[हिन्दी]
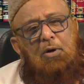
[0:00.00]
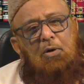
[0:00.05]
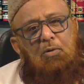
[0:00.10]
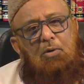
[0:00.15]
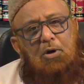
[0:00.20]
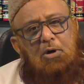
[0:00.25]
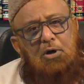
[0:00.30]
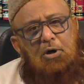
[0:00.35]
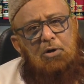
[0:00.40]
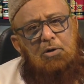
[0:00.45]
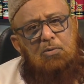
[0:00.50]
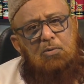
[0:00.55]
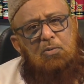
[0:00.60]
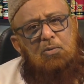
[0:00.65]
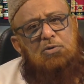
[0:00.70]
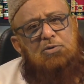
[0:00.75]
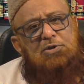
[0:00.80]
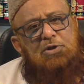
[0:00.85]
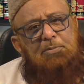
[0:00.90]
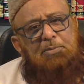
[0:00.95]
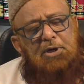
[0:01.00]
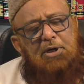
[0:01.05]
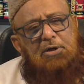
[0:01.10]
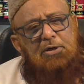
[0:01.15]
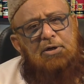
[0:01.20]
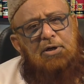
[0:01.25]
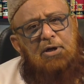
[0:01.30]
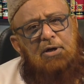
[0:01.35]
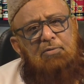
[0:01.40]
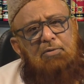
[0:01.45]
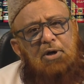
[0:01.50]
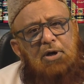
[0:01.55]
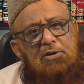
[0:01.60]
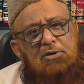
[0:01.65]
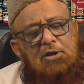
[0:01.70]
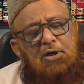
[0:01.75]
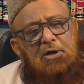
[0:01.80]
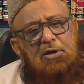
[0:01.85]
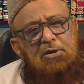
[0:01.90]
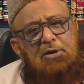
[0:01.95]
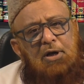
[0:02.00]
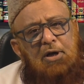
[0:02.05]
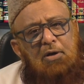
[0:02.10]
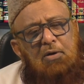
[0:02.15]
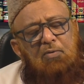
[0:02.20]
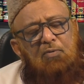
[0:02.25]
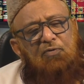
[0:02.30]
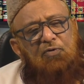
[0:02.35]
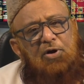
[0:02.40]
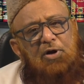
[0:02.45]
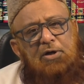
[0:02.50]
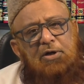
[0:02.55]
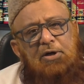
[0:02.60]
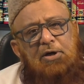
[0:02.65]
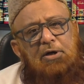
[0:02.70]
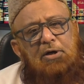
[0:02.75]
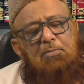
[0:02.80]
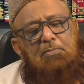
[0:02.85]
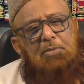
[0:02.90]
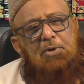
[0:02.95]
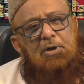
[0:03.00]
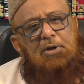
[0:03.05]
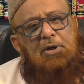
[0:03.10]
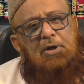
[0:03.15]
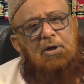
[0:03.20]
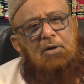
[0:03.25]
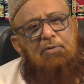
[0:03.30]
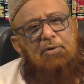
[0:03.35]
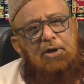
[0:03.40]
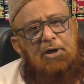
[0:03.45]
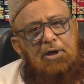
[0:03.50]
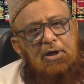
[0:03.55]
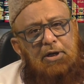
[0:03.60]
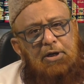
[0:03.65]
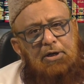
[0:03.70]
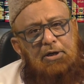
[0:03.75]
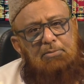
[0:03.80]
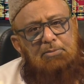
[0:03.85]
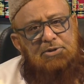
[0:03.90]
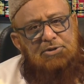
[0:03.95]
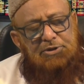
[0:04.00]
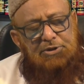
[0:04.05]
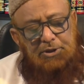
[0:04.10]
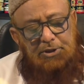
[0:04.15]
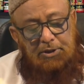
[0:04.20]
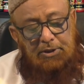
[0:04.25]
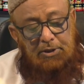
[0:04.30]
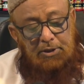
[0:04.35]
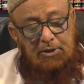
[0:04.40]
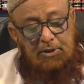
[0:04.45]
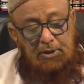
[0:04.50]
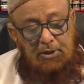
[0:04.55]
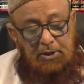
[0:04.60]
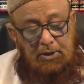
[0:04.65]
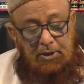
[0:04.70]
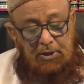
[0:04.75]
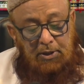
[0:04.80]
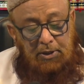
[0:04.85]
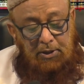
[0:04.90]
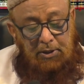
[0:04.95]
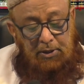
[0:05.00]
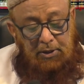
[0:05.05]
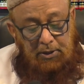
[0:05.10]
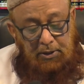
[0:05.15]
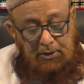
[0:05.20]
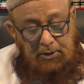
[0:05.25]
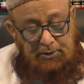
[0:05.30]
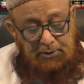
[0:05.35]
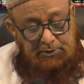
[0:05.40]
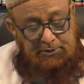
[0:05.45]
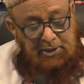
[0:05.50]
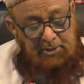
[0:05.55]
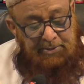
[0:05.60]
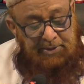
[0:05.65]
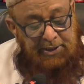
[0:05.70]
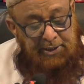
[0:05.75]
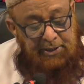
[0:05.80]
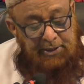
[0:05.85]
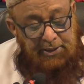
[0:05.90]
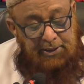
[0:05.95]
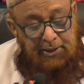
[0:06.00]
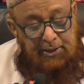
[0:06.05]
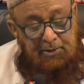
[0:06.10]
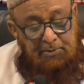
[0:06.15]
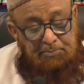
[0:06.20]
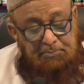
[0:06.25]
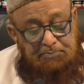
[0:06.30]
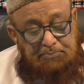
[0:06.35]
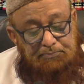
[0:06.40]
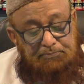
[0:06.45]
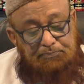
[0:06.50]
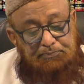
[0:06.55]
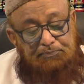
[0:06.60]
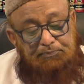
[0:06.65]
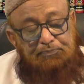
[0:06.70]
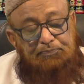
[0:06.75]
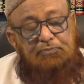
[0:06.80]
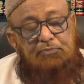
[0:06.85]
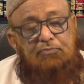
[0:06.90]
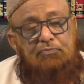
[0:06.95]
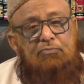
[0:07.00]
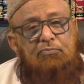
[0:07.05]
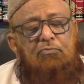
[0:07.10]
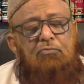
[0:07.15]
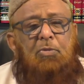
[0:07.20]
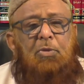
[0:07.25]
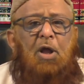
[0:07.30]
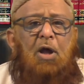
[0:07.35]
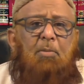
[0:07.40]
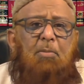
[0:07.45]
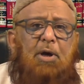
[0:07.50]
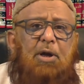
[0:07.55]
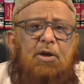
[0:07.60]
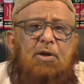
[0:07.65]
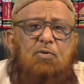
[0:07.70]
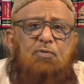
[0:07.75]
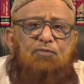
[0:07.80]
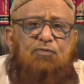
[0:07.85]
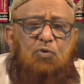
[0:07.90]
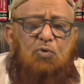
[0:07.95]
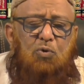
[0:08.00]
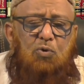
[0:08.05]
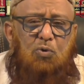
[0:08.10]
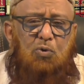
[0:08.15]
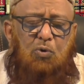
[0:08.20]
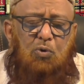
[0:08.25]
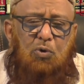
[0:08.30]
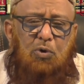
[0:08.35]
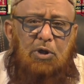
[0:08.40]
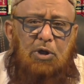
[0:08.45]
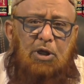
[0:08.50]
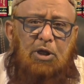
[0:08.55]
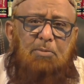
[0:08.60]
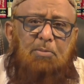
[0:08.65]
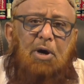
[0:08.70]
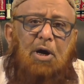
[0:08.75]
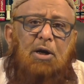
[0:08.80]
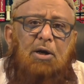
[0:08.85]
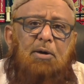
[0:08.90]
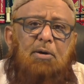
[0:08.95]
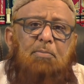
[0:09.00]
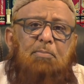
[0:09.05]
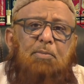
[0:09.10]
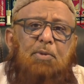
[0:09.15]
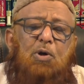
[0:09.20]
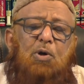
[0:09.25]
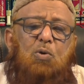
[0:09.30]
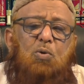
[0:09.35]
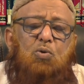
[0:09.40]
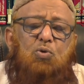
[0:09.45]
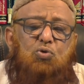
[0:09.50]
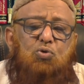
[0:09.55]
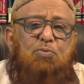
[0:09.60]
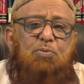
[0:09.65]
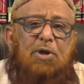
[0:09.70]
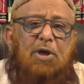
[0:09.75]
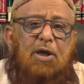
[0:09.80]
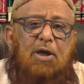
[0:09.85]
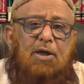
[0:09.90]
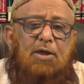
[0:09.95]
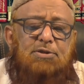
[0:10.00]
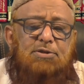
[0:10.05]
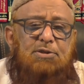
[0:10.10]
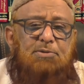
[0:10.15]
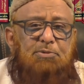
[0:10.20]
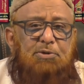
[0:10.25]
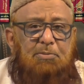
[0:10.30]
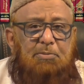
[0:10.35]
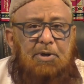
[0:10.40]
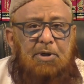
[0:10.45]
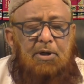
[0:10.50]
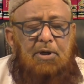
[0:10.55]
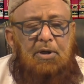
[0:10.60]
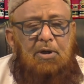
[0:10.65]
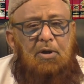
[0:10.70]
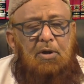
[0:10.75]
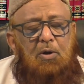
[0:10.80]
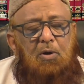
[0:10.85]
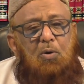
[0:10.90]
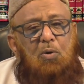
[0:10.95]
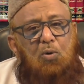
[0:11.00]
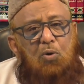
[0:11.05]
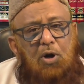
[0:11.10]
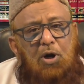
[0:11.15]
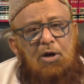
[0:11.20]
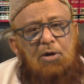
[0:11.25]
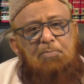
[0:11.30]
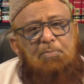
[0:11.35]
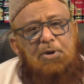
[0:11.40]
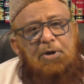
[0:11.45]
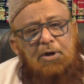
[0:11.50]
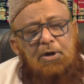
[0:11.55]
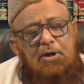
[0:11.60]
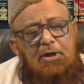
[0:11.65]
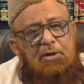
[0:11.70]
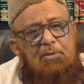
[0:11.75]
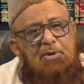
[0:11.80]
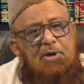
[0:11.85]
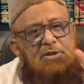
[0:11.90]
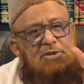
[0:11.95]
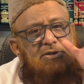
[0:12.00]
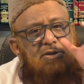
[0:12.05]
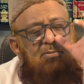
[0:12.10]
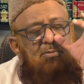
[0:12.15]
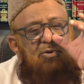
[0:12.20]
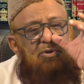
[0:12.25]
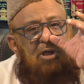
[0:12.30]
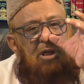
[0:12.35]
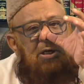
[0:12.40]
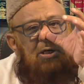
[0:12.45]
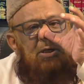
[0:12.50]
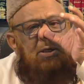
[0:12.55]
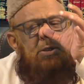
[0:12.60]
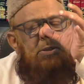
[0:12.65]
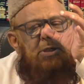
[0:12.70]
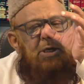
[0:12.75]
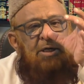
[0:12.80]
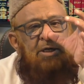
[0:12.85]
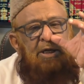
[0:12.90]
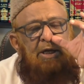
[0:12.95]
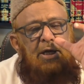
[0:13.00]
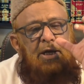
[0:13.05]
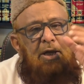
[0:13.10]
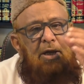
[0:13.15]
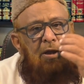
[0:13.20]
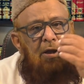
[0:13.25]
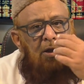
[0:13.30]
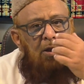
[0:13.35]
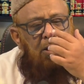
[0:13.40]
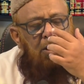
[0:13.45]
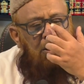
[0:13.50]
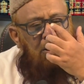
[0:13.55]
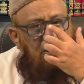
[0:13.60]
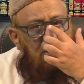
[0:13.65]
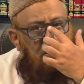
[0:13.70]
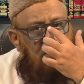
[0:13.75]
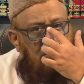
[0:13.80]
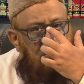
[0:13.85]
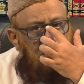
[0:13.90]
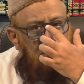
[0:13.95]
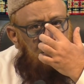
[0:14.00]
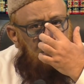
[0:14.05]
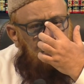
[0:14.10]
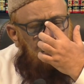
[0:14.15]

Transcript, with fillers: व क़ालू समि'ना व अतअना गुफ़रानक रब्बना व इलैकल मसीर सामीन कराम हमारी गुफ्तगु ईमान बिल कुतुब के ज़िम्न में कुरान पर ईमान से मुतक़ जारी है और